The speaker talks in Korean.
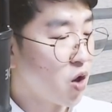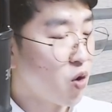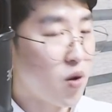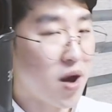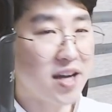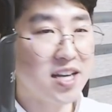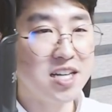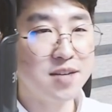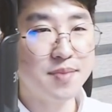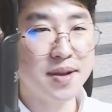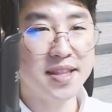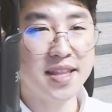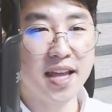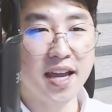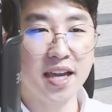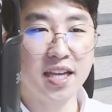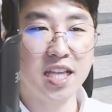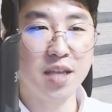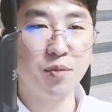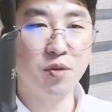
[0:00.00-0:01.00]
화를
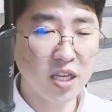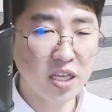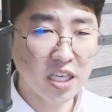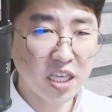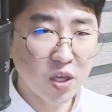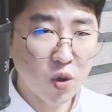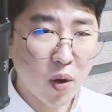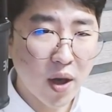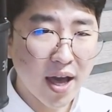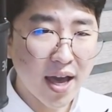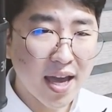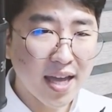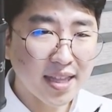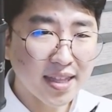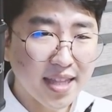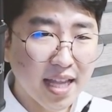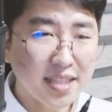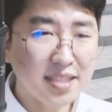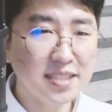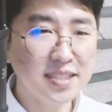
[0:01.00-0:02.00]
만나게 되면은 이
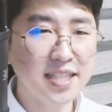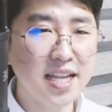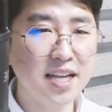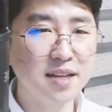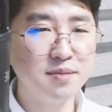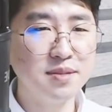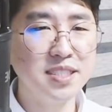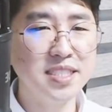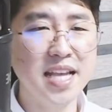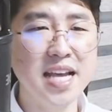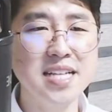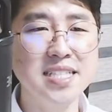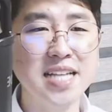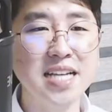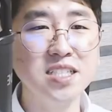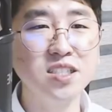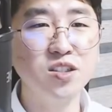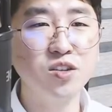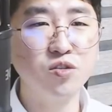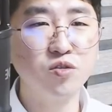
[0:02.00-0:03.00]
화의 따뜻함을
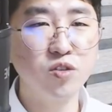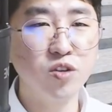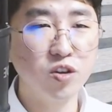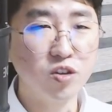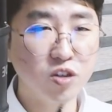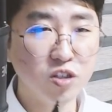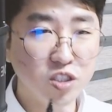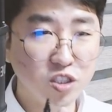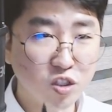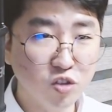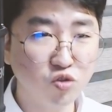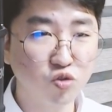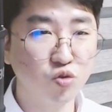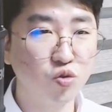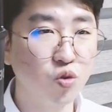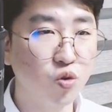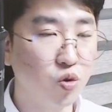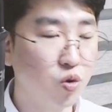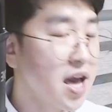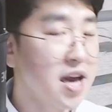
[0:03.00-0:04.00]
생산성으로
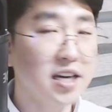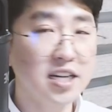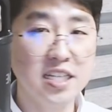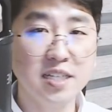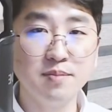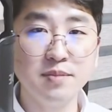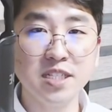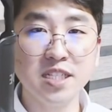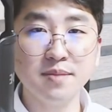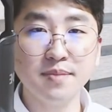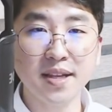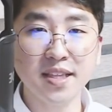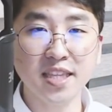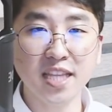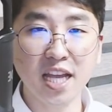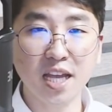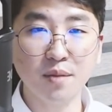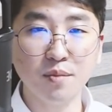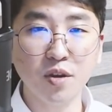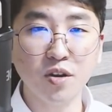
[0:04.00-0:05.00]
연결시켜주고 금을
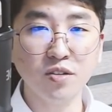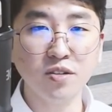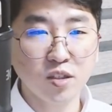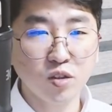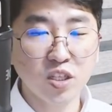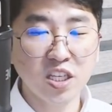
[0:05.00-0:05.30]
만나면